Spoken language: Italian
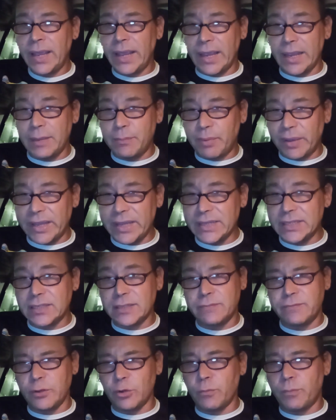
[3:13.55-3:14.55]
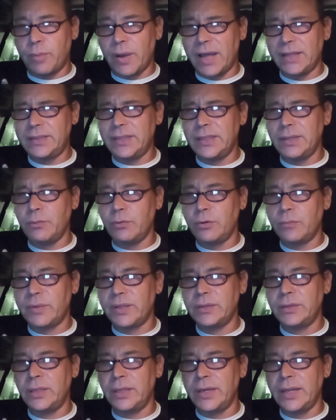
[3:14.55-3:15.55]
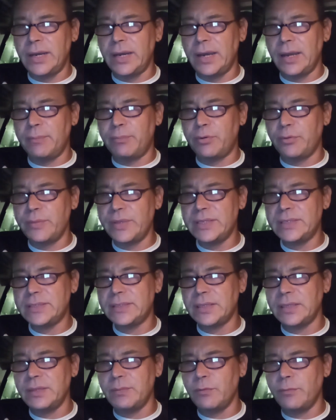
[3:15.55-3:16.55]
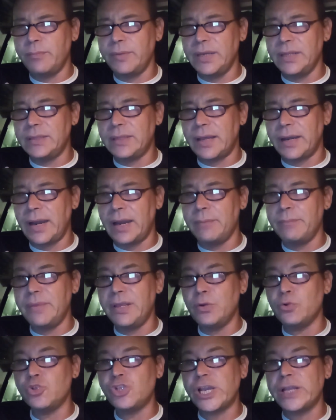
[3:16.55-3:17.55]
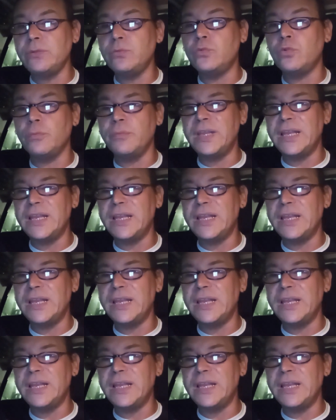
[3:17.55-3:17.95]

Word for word: e i paesi sviluppati devono mantenere la promessa di mobilitare almeno 100